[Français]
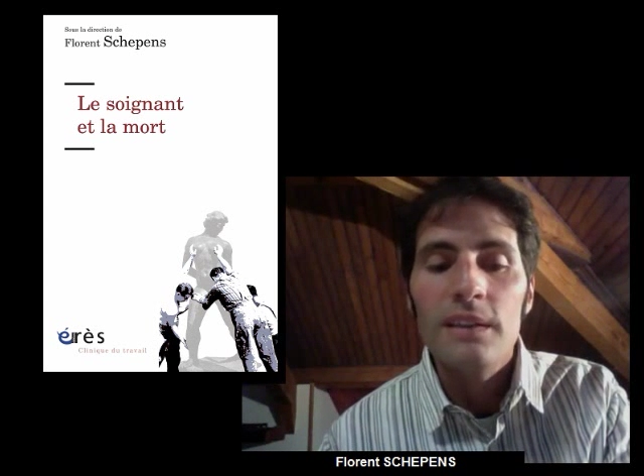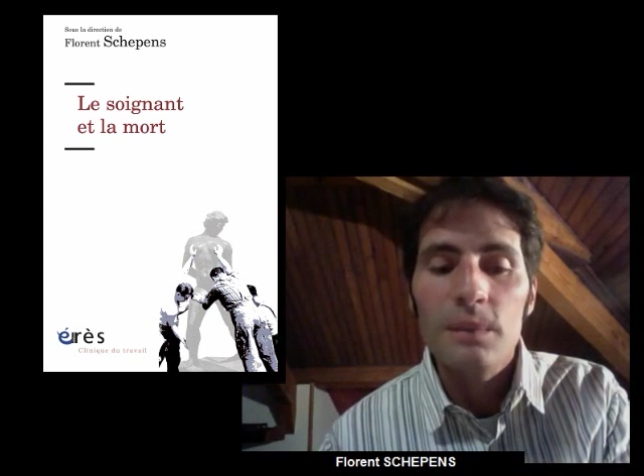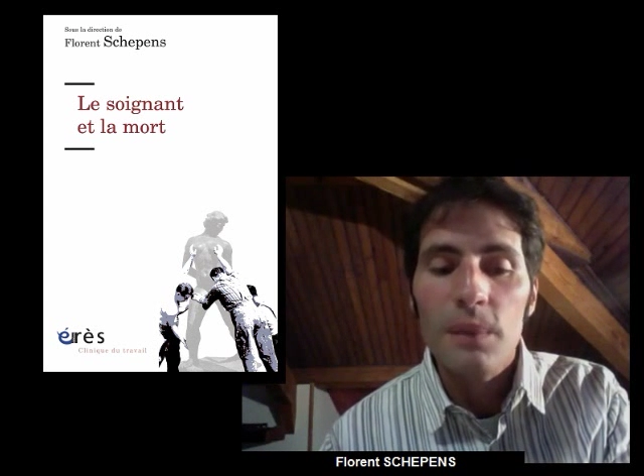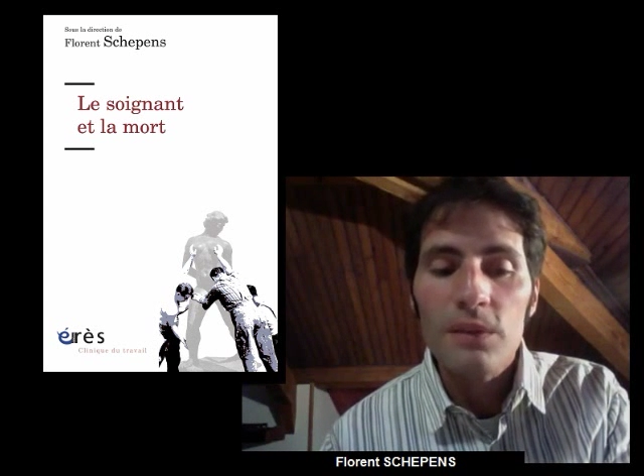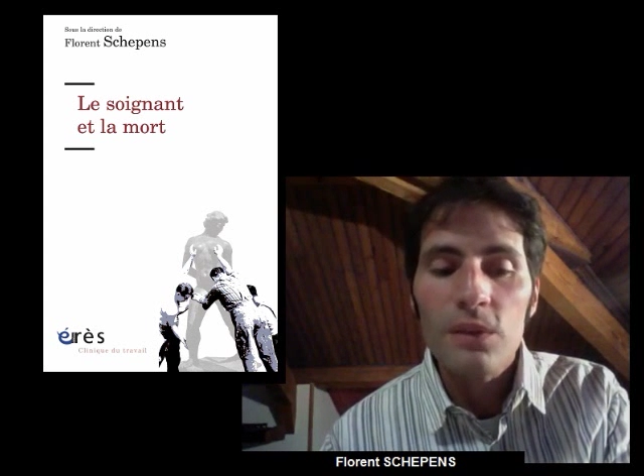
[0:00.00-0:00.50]
Et
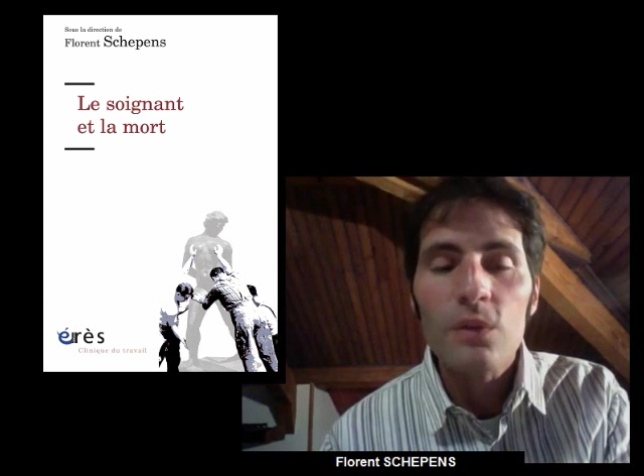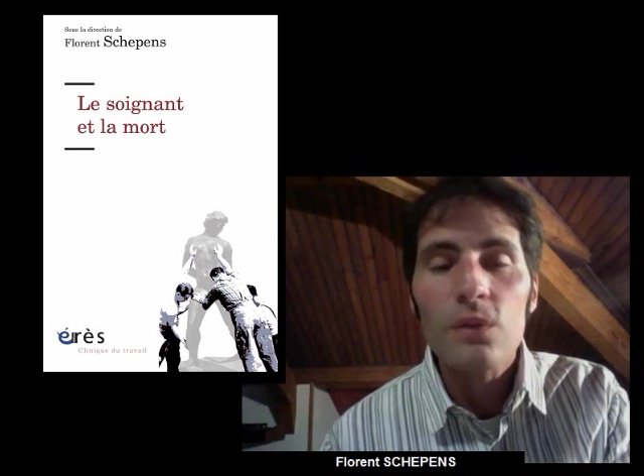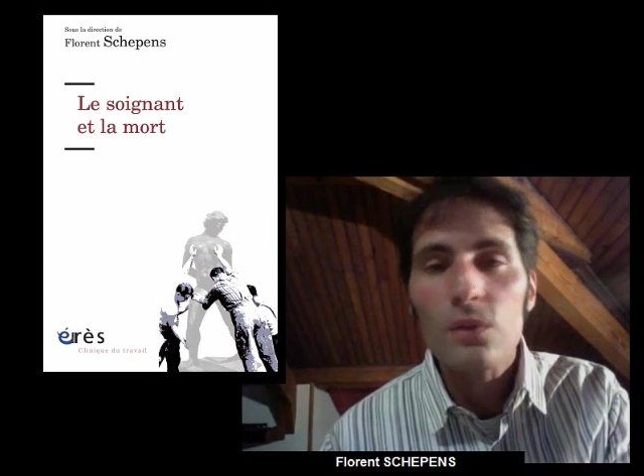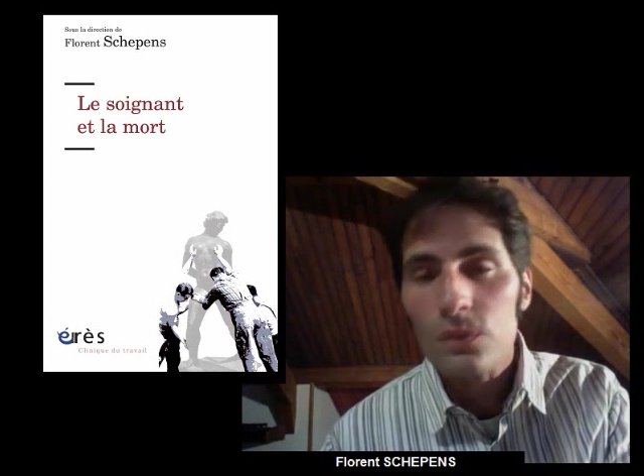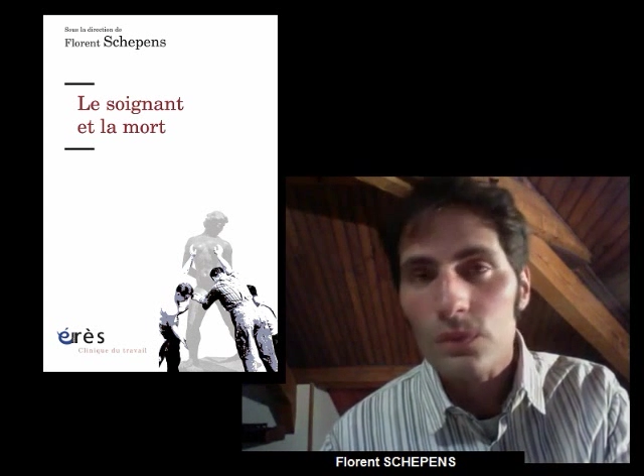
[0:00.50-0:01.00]
ces
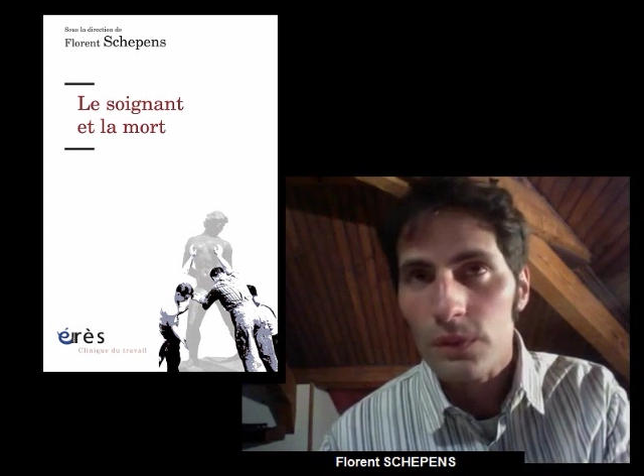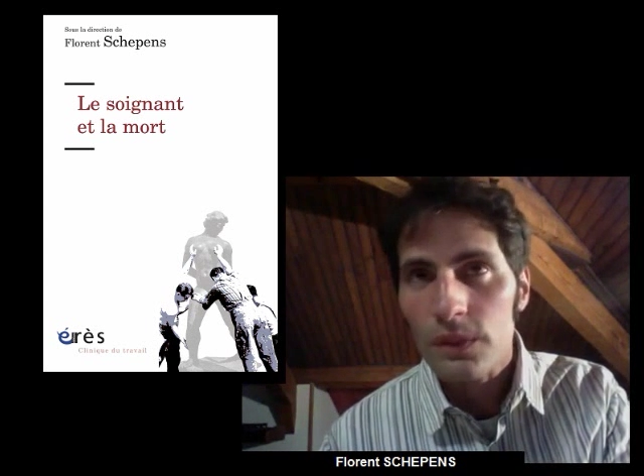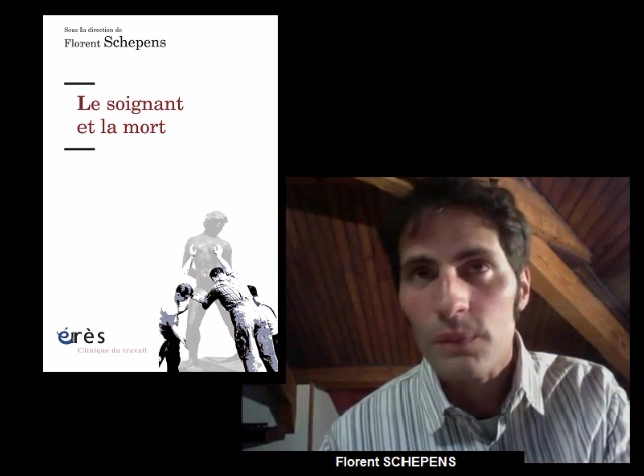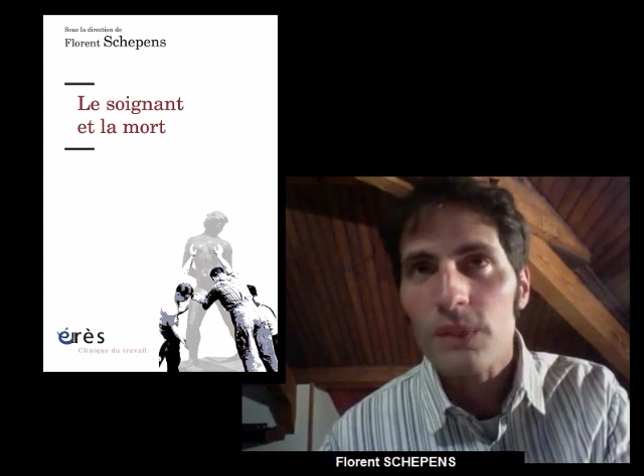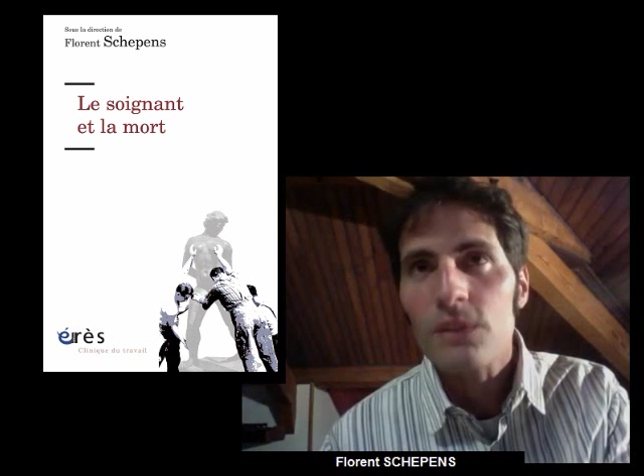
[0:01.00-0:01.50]
patients sont
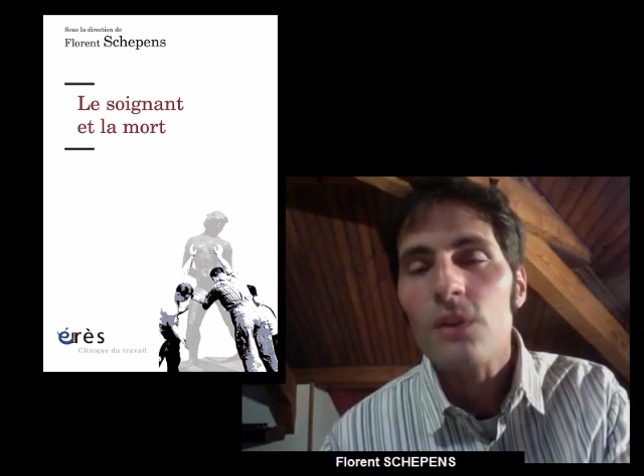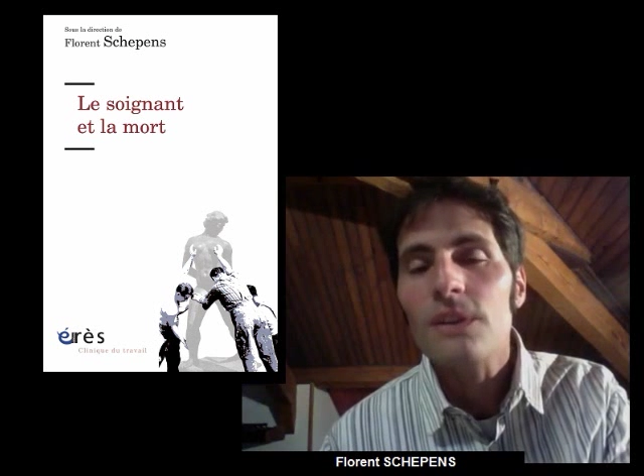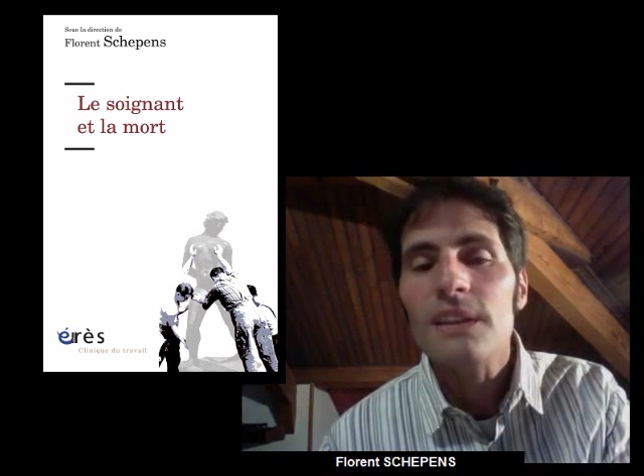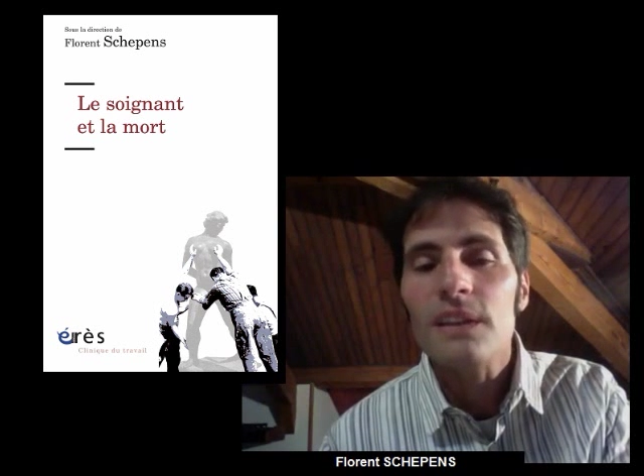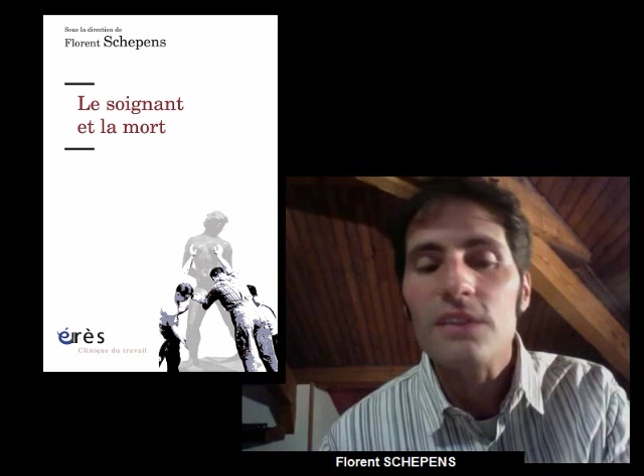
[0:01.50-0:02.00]
euh, des
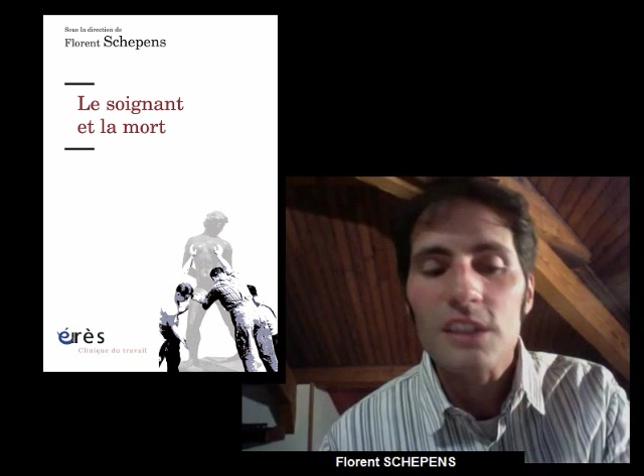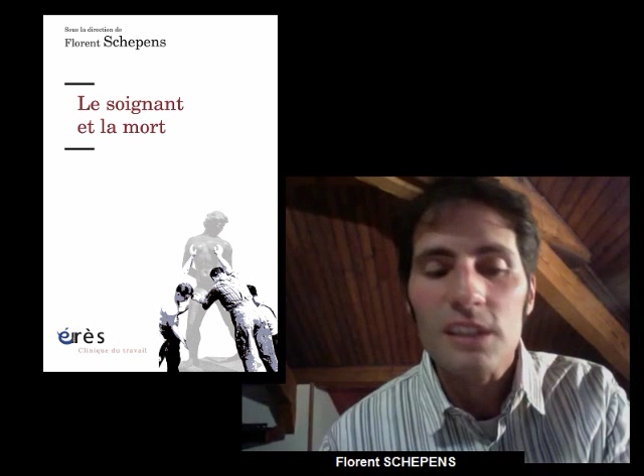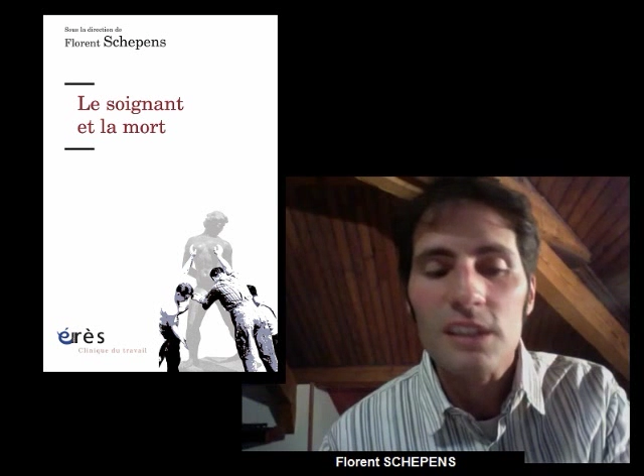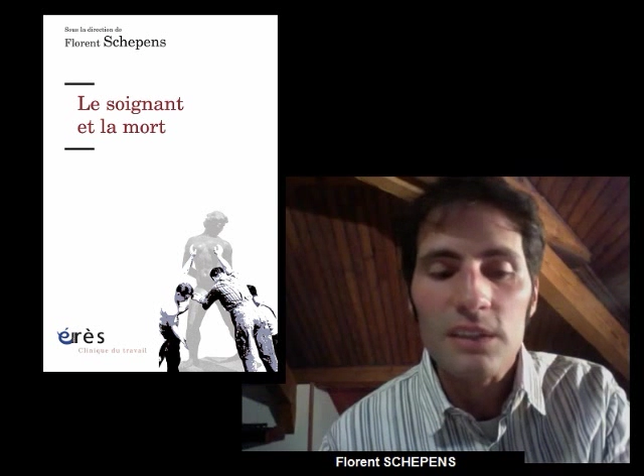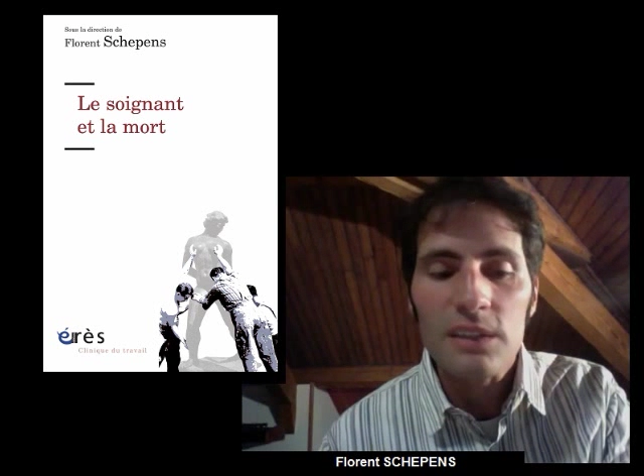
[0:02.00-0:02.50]
patients en état
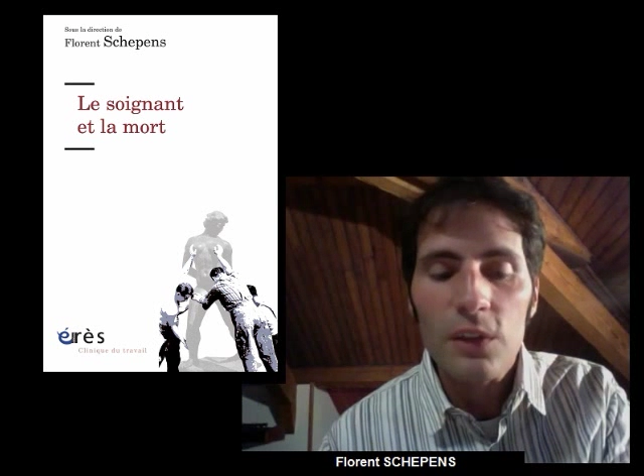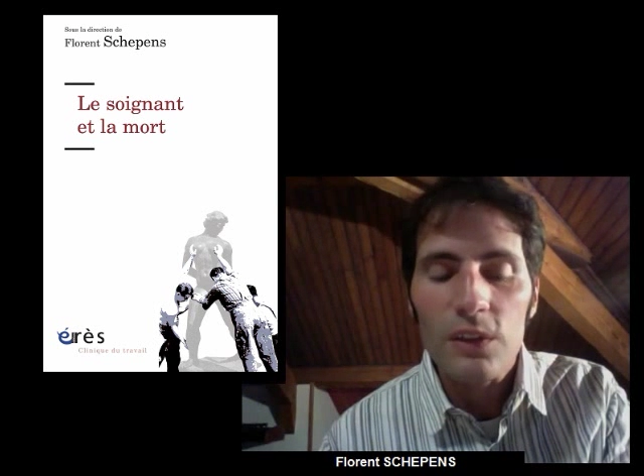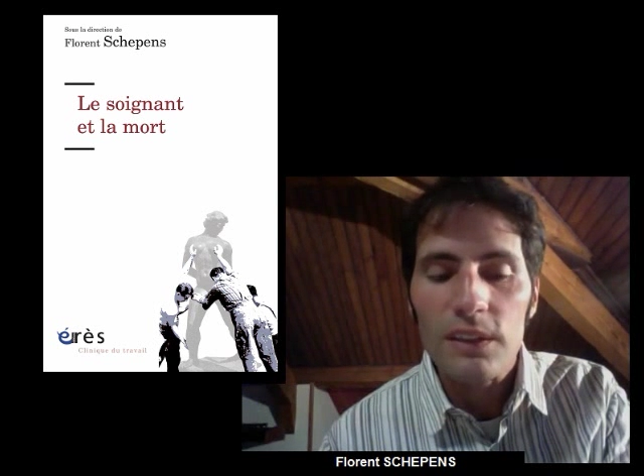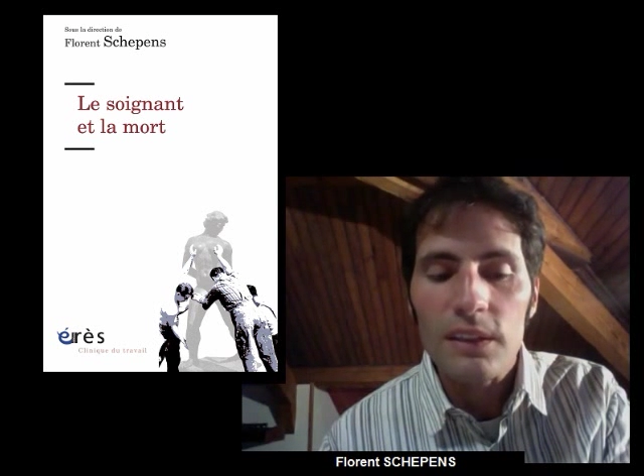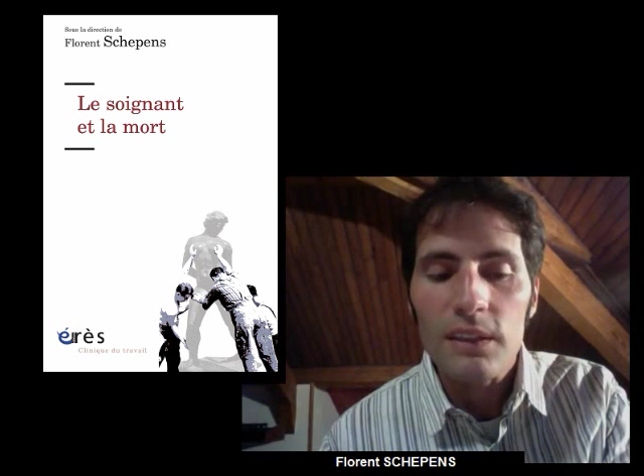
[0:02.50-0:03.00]
végétatif
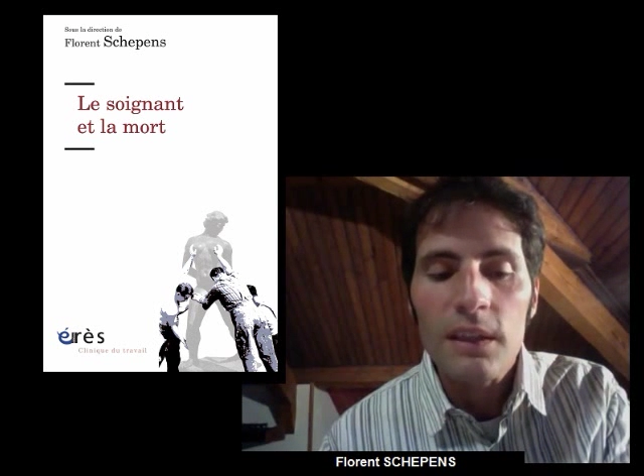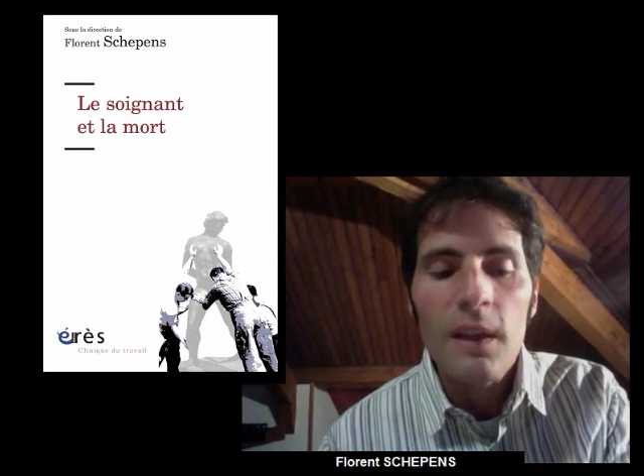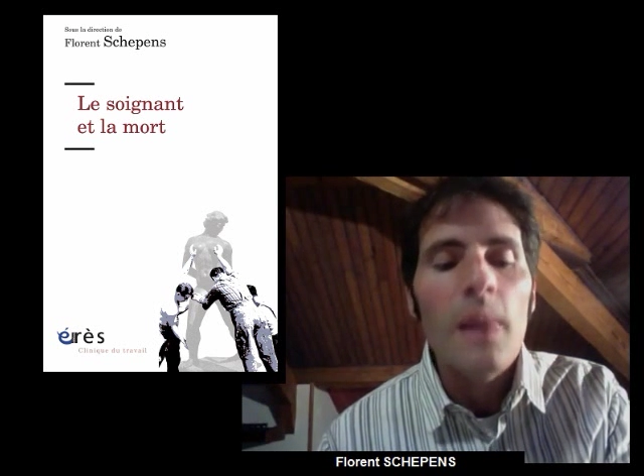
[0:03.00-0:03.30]
chronique.